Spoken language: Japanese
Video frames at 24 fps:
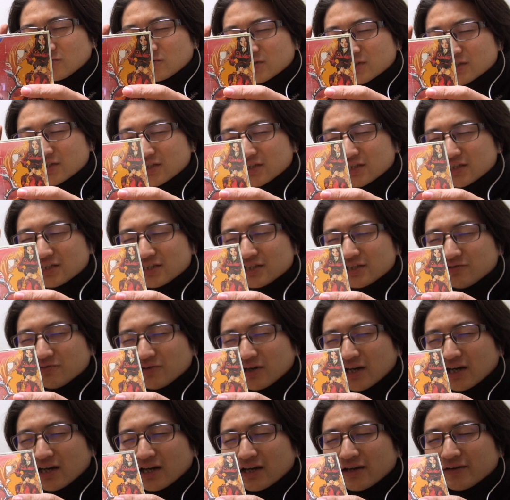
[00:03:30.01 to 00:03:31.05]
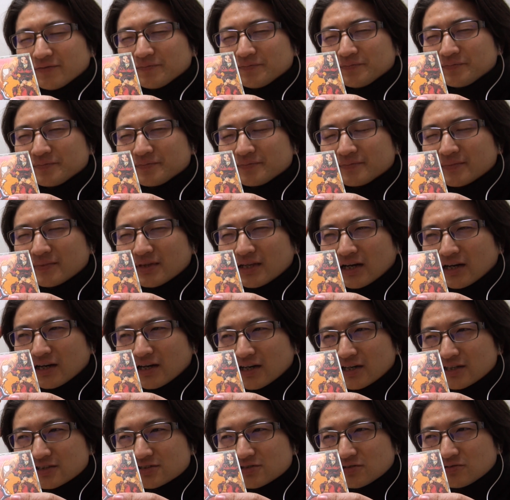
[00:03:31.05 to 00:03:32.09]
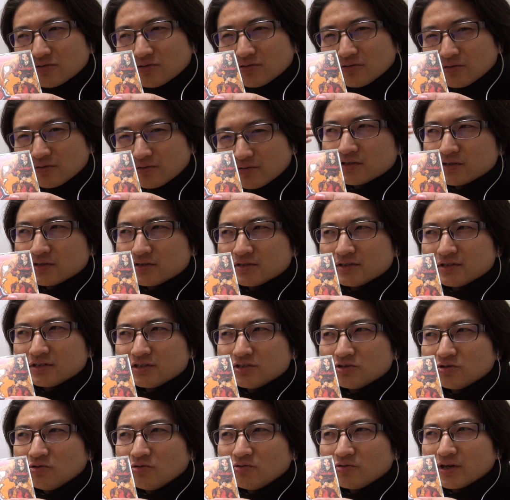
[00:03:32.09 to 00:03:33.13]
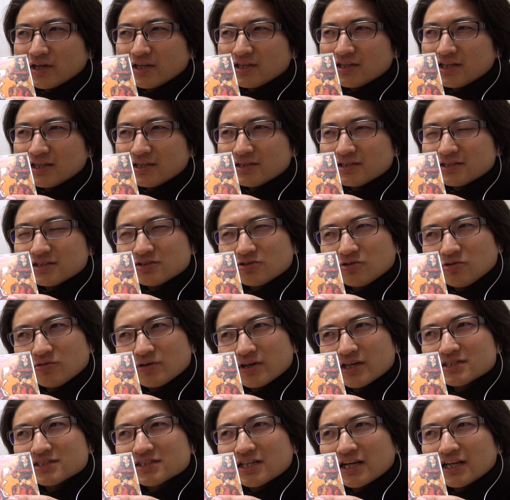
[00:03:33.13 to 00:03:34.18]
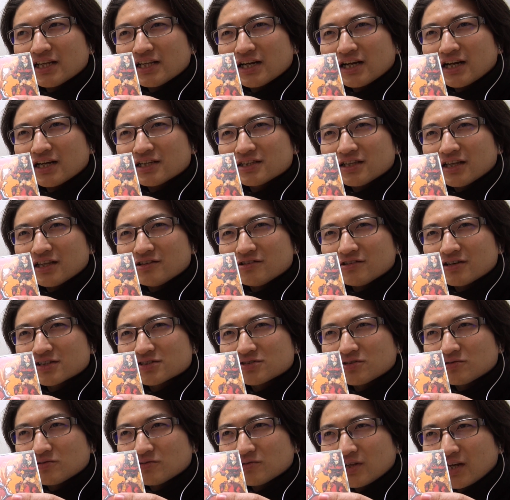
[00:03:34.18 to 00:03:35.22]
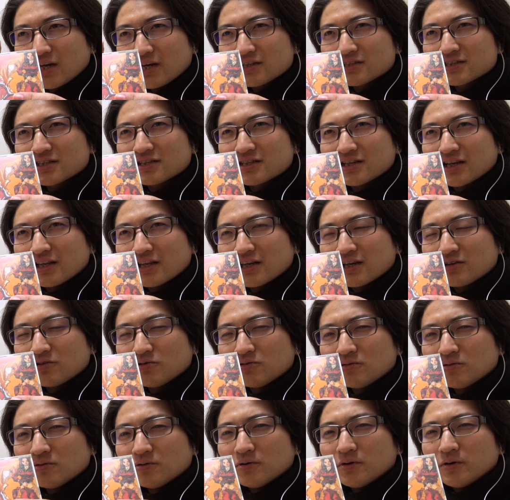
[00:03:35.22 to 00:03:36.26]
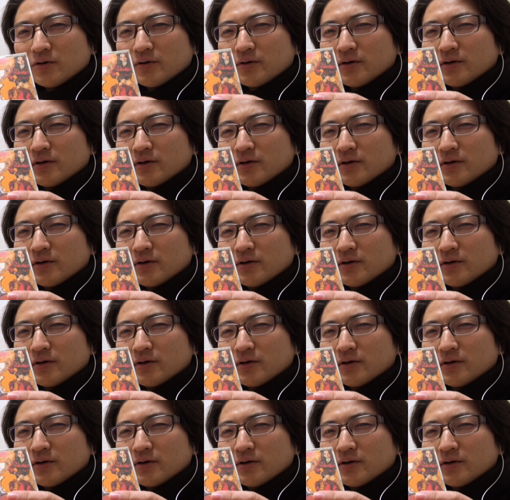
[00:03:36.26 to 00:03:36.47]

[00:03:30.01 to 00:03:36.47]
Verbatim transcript: 時にはなんかその表現で表現されなかったっていうかその何て言うかねこの